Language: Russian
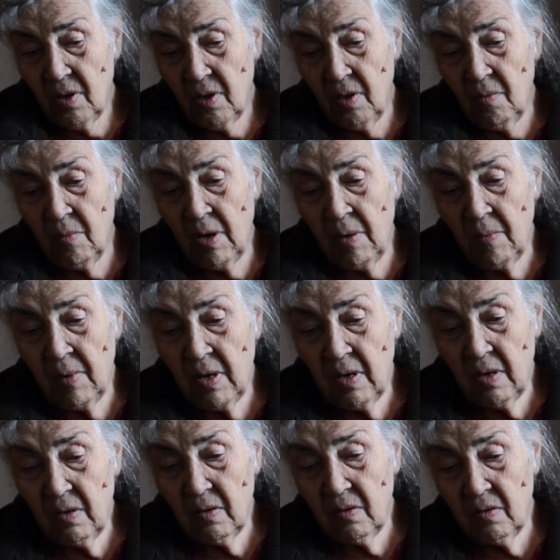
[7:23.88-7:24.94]
И
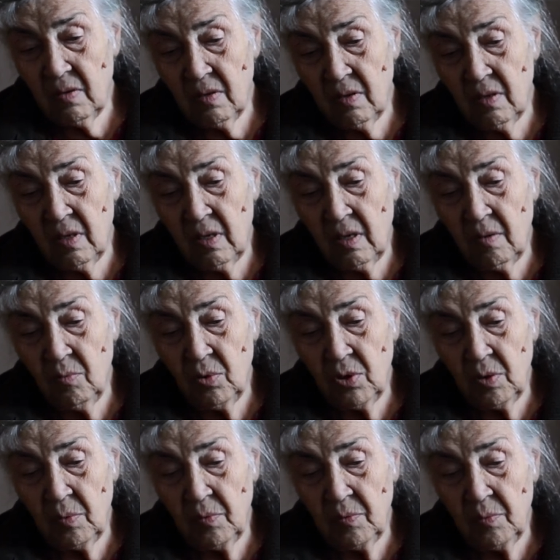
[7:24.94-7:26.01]
мама э, на
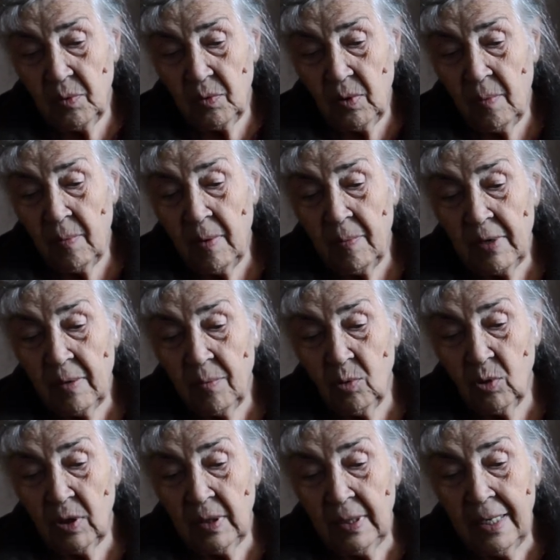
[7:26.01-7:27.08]
работе, а мама
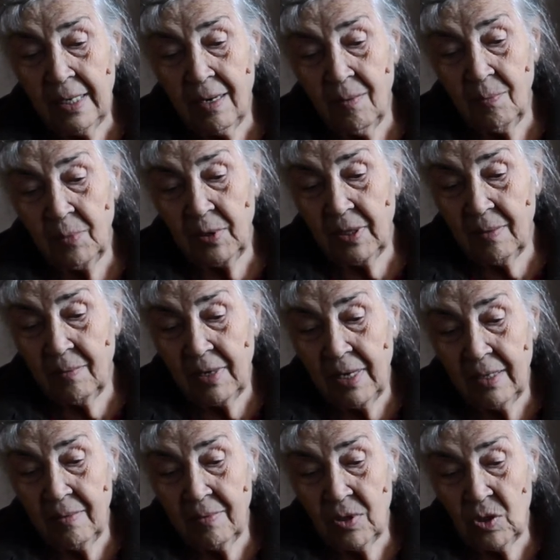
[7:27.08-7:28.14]
работала на рампе там
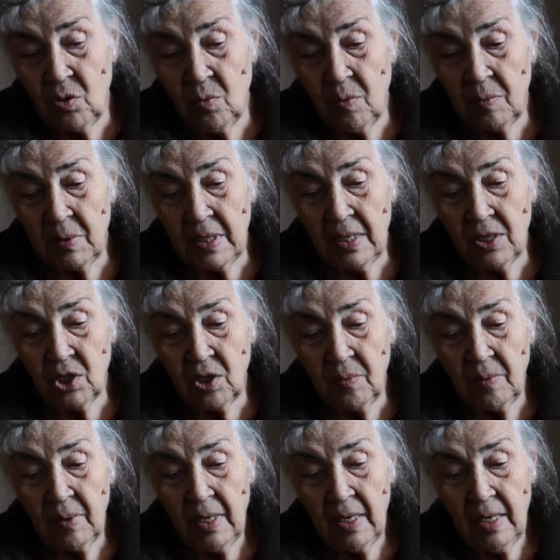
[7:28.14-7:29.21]
рядом с домом с
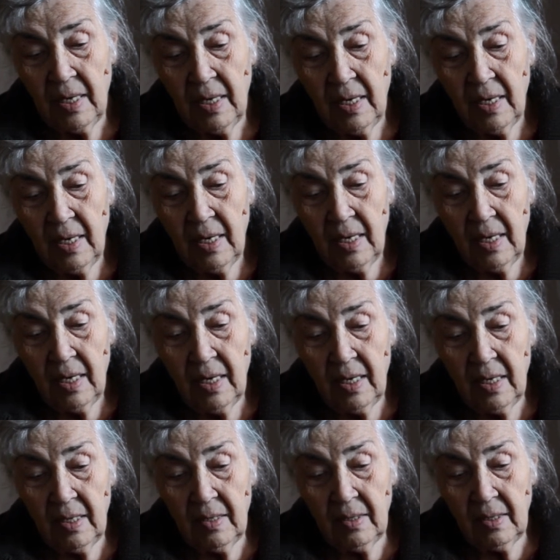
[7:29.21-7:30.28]
нашим.
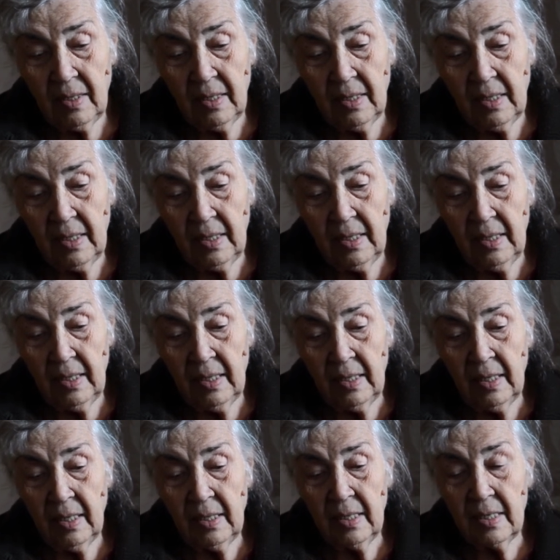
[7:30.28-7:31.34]
Да, и
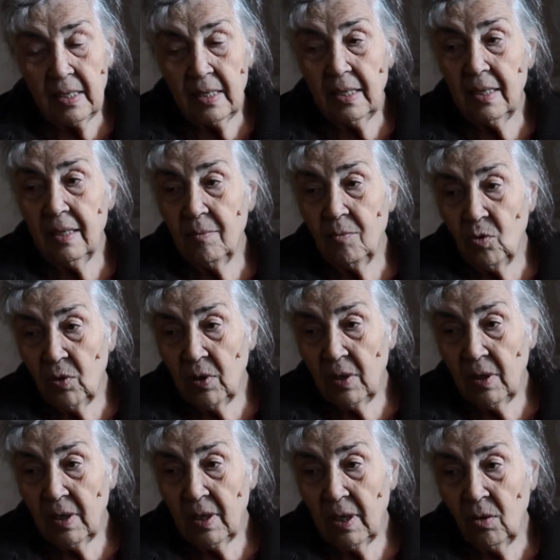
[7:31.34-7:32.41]
она несла домой.
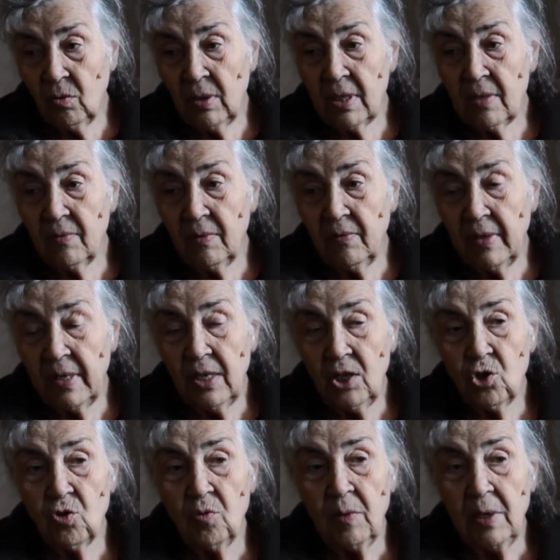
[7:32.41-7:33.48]
А у нас во дворе
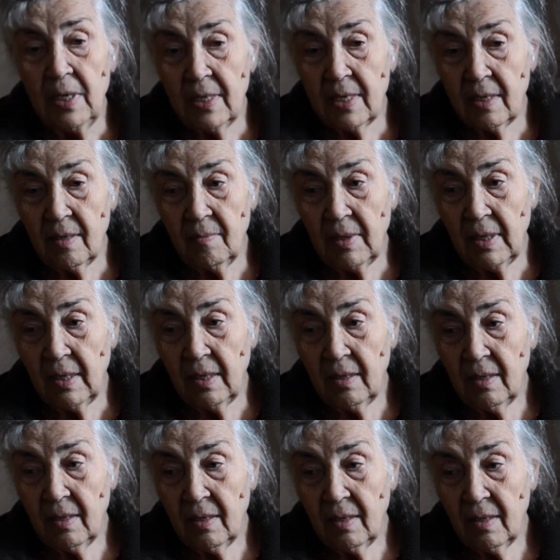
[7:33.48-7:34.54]
еще милиция была,
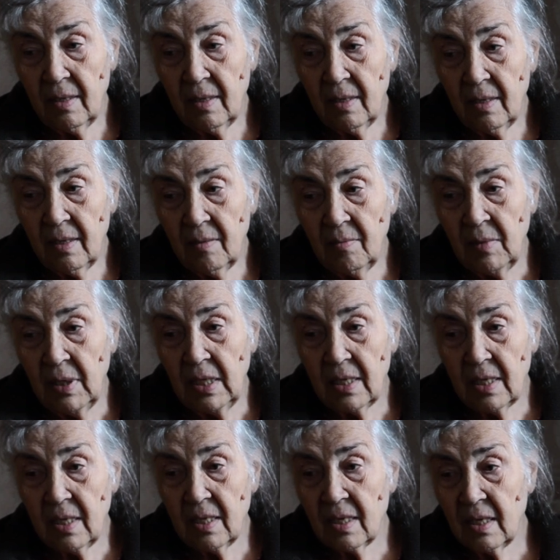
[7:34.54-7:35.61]

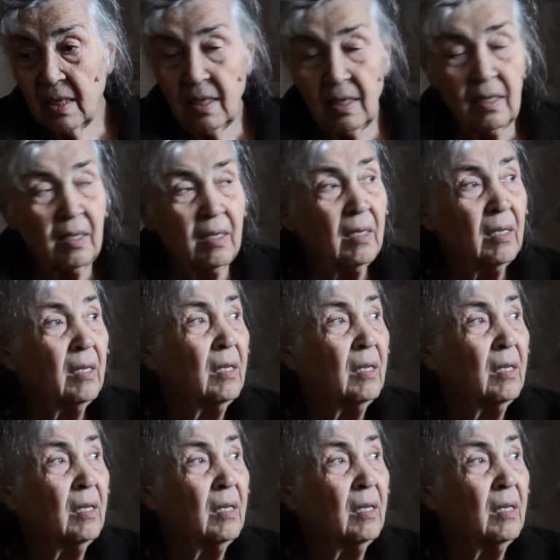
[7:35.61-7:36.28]
милицейская это.